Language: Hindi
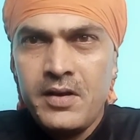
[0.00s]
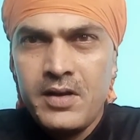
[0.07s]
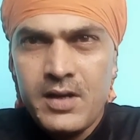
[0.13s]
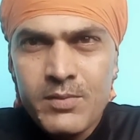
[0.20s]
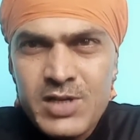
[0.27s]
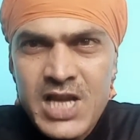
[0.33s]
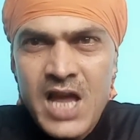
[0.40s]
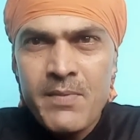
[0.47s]

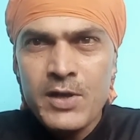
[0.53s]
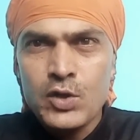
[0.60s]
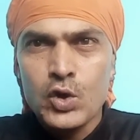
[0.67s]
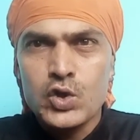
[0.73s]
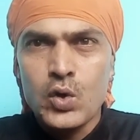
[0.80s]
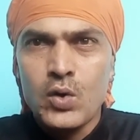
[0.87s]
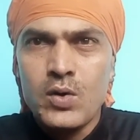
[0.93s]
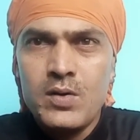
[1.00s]
नमस्कार भाई
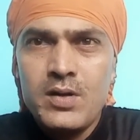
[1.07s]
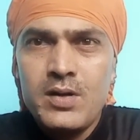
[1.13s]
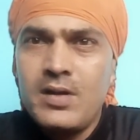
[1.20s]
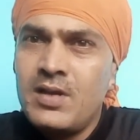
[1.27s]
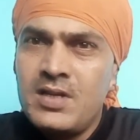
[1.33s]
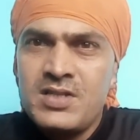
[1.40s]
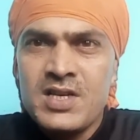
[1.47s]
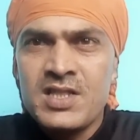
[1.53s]
दोस्तों
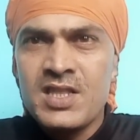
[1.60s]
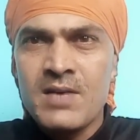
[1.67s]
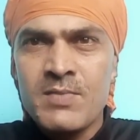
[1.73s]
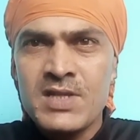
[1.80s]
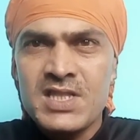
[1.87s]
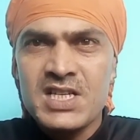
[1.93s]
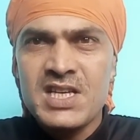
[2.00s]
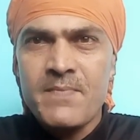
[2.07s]
जंतर
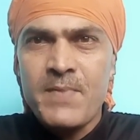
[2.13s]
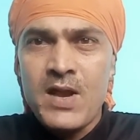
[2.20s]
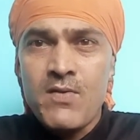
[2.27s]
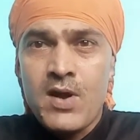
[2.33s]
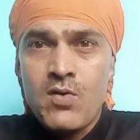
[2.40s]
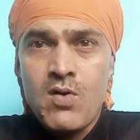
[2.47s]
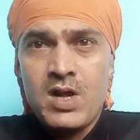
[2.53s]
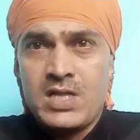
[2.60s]
मंत्र से
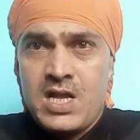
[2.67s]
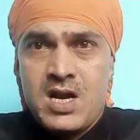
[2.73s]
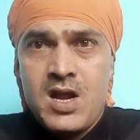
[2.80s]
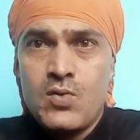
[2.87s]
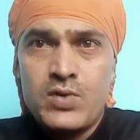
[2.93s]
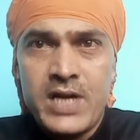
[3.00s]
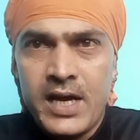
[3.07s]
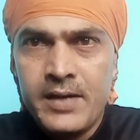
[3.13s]
पहलवानों का धरना
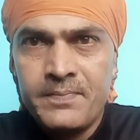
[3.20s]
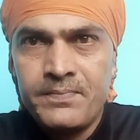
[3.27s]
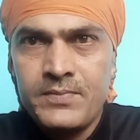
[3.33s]
उठा